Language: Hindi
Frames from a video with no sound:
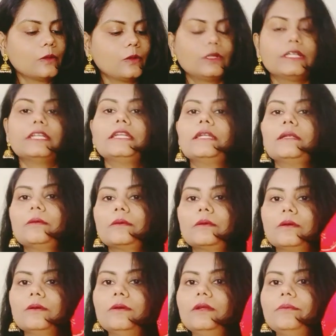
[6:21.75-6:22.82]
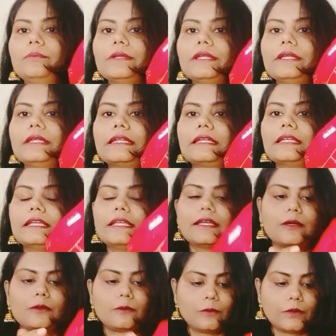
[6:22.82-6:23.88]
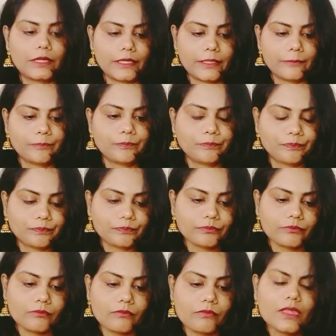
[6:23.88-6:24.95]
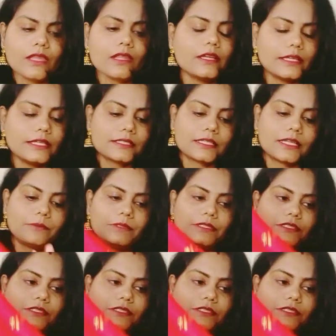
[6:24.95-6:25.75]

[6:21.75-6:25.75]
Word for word: गोल्ड गोल्ड प्रिंट किया हुआ है इसका भी